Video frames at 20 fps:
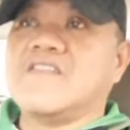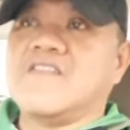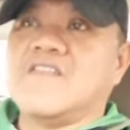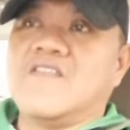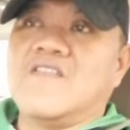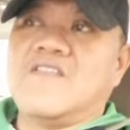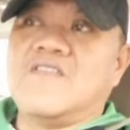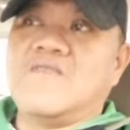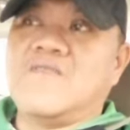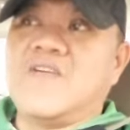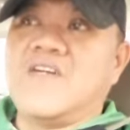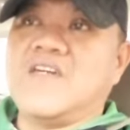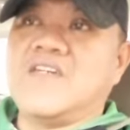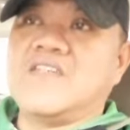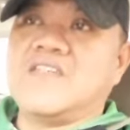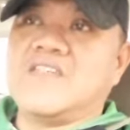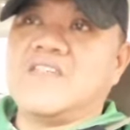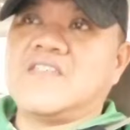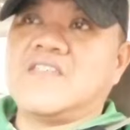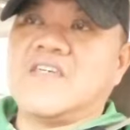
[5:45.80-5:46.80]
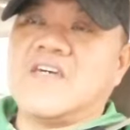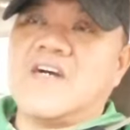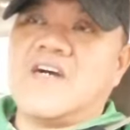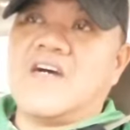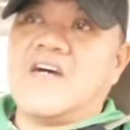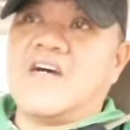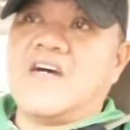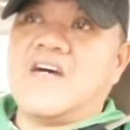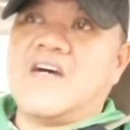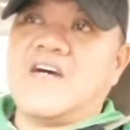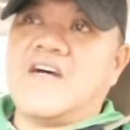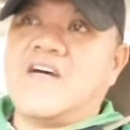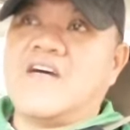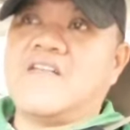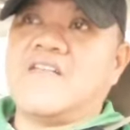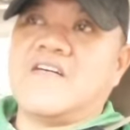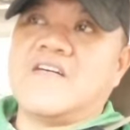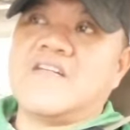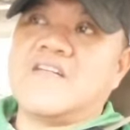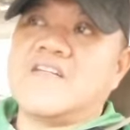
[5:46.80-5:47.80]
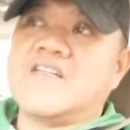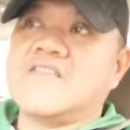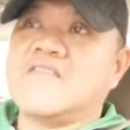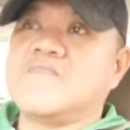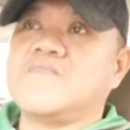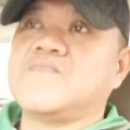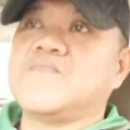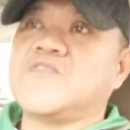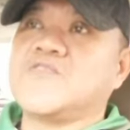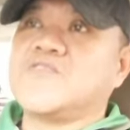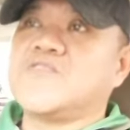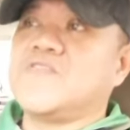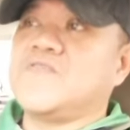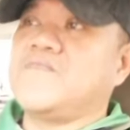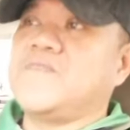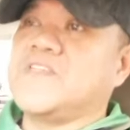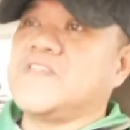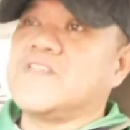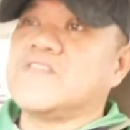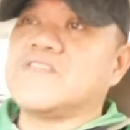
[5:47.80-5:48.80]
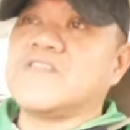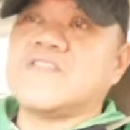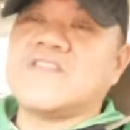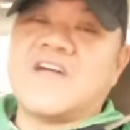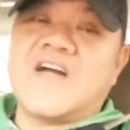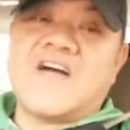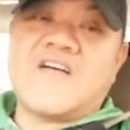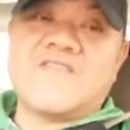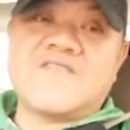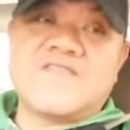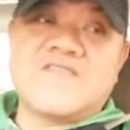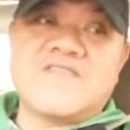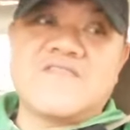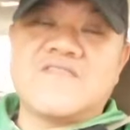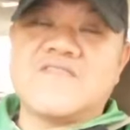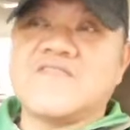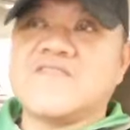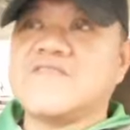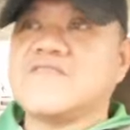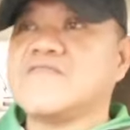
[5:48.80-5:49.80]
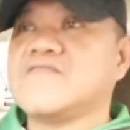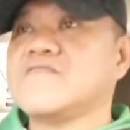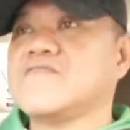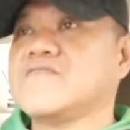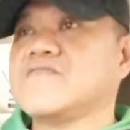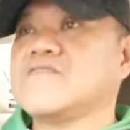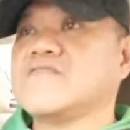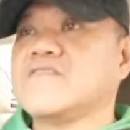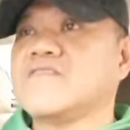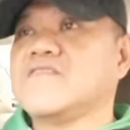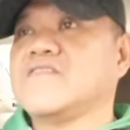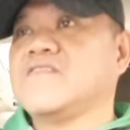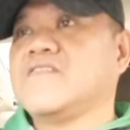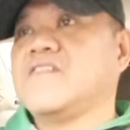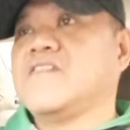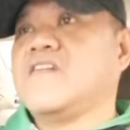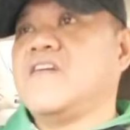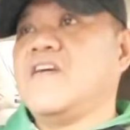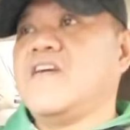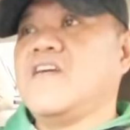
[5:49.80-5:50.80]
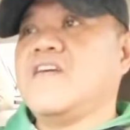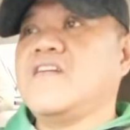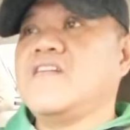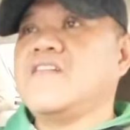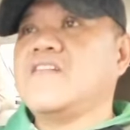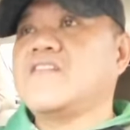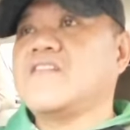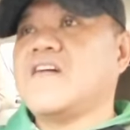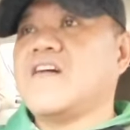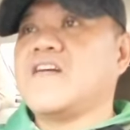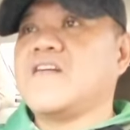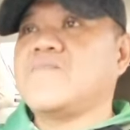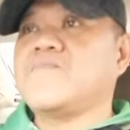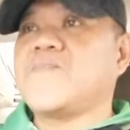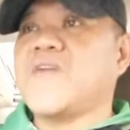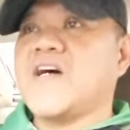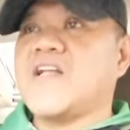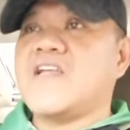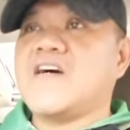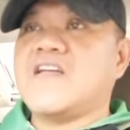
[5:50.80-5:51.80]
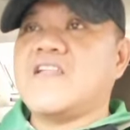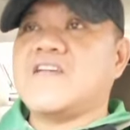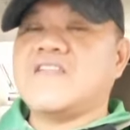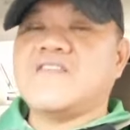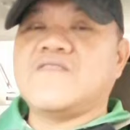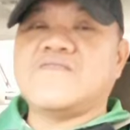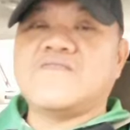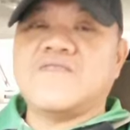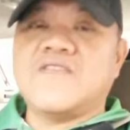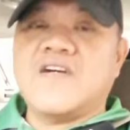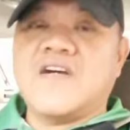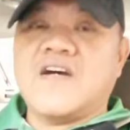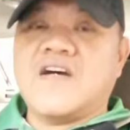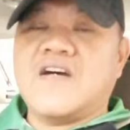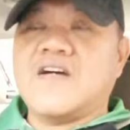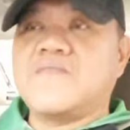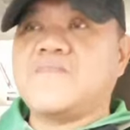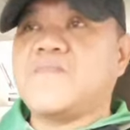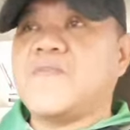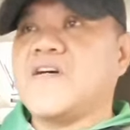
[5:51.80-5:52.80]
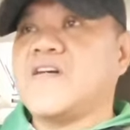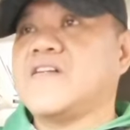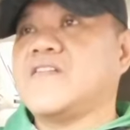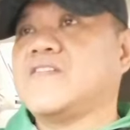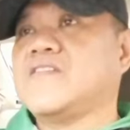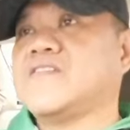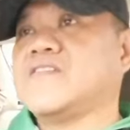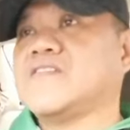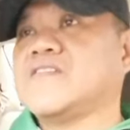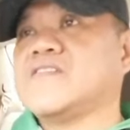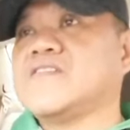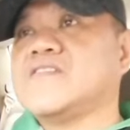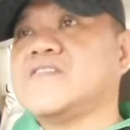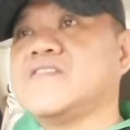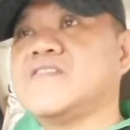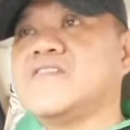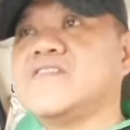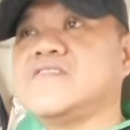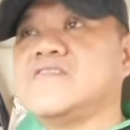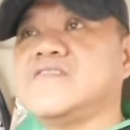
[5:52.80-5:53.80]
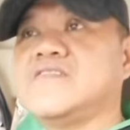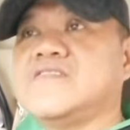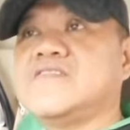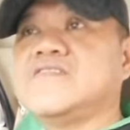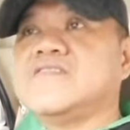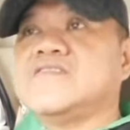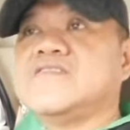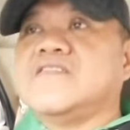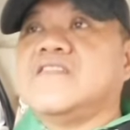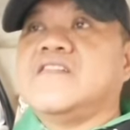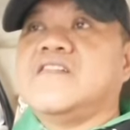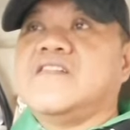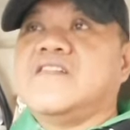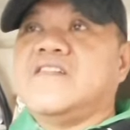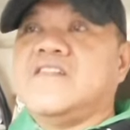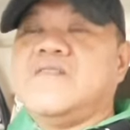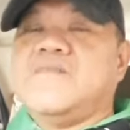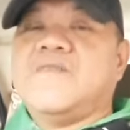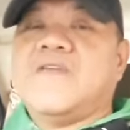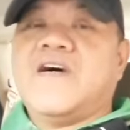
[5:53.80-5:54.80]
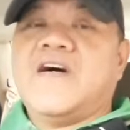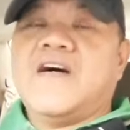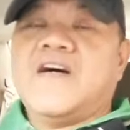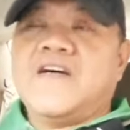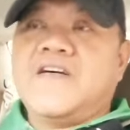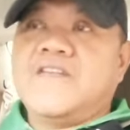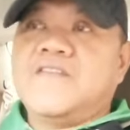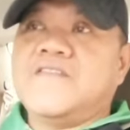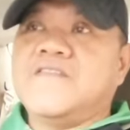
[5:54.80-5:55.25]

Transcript: always uh, put your feet on the ground. Okay, laging paalala ni Kuya Pads. 'Di ba?